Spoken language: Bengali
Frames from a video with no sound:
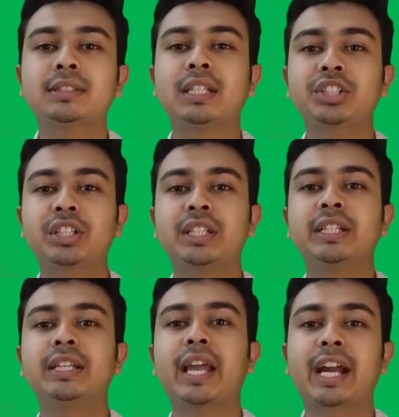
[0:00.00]
তাদের সাথে
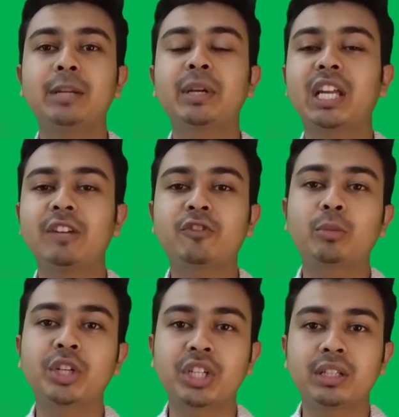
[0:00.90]
একাডেমিক
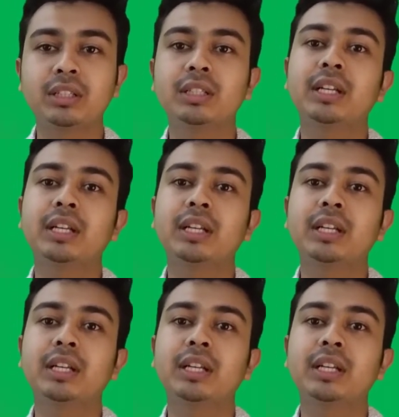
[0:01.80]
ইনফরমেশান